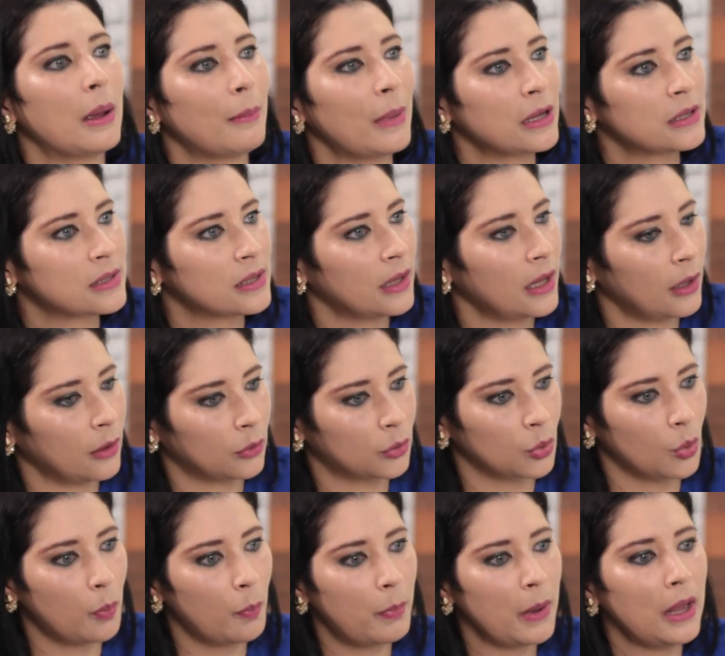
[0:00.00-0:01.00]
é, mais
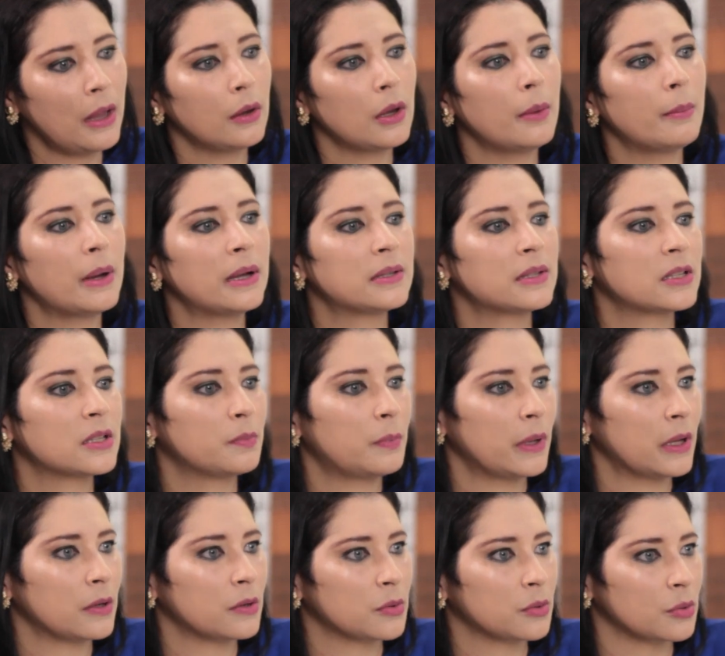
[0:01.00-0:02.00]
lento, o pelo é mais
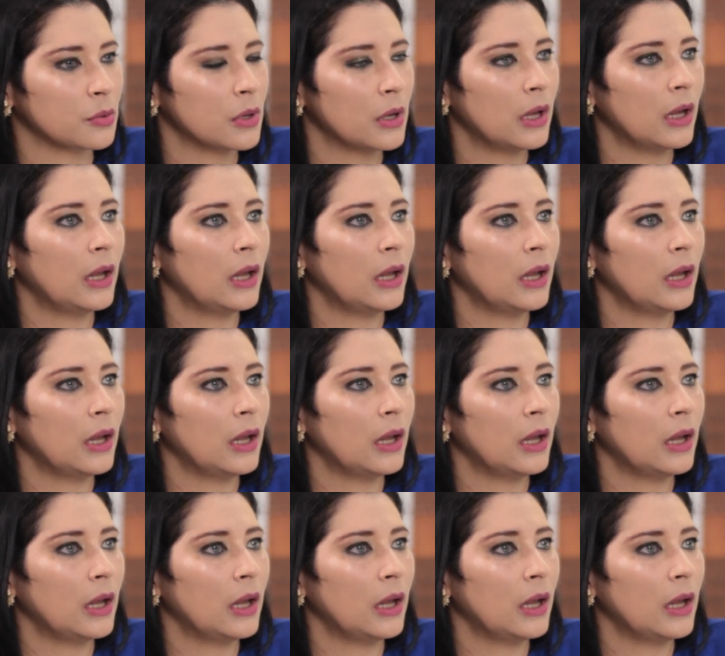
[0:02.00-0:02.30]
espesso.